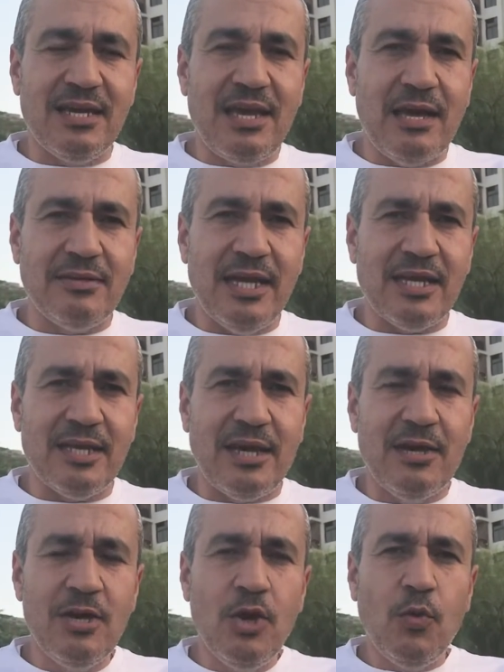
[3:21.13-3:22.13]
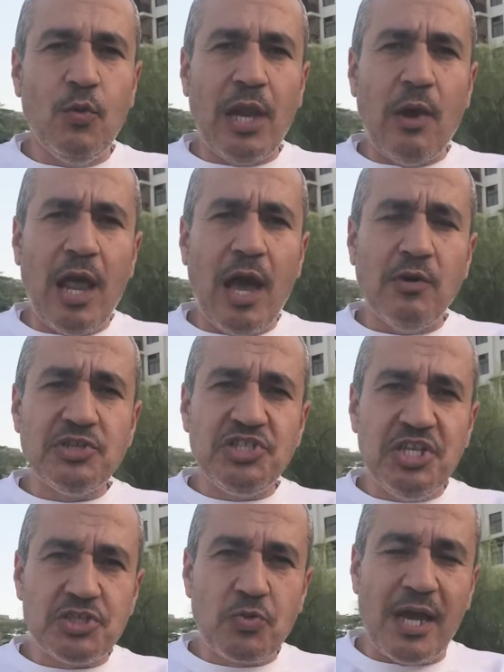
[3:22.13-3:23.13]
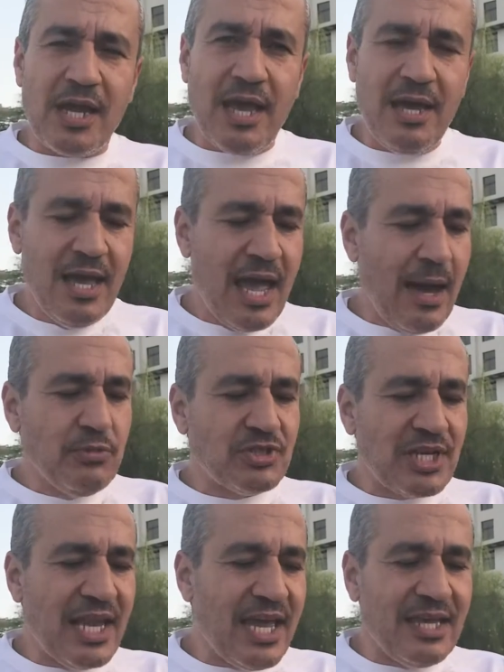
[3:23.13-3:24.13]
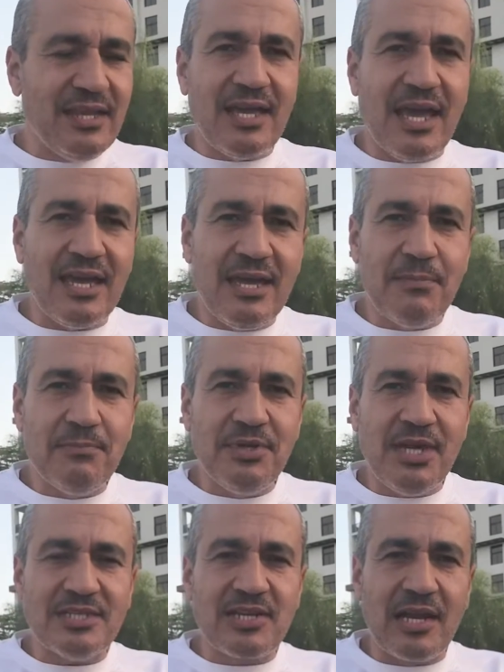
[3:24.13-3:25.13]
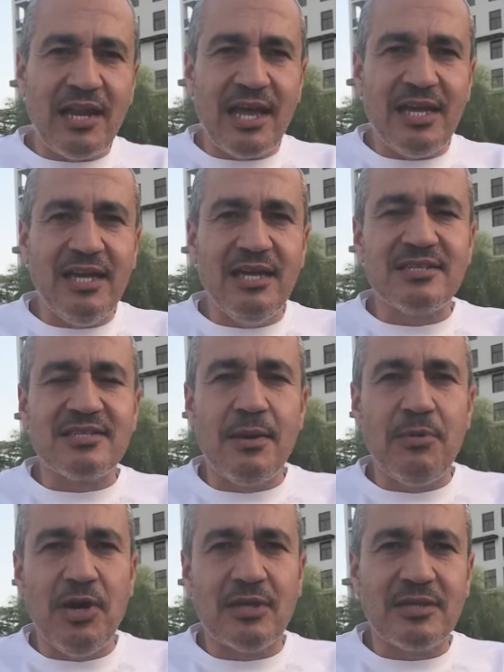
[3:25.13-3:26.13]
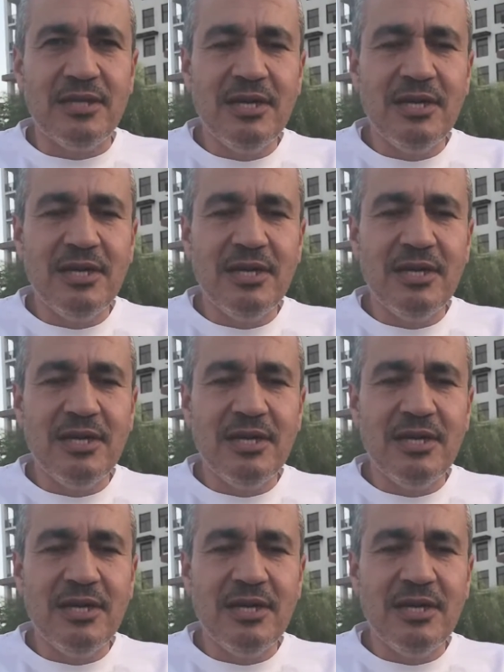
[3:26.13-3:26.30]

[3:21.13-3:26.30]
جرح كده ولو الهواء شديد شويه ابص الاقي ايديا ايه بيحصل لها إيه اصابات